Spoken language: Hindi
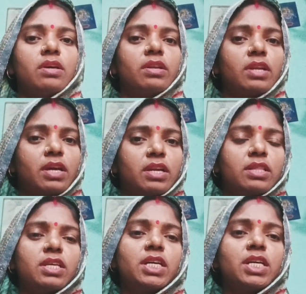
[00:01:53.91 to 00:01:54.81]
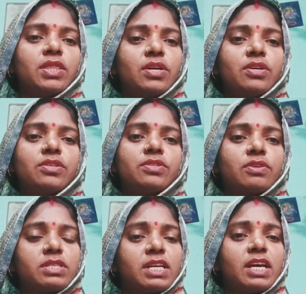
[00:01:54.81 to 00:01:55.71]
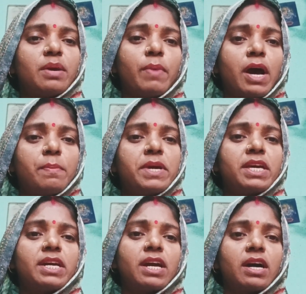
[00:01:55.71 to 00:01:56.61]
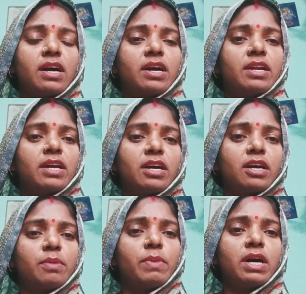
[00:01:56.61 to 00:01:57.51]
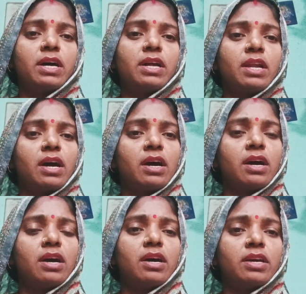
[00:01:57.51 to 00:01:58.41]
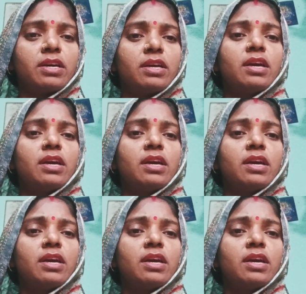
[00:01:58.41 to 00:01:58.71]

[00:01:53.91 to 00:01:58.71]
ननदी तो सोचे भाभी खाना बनाए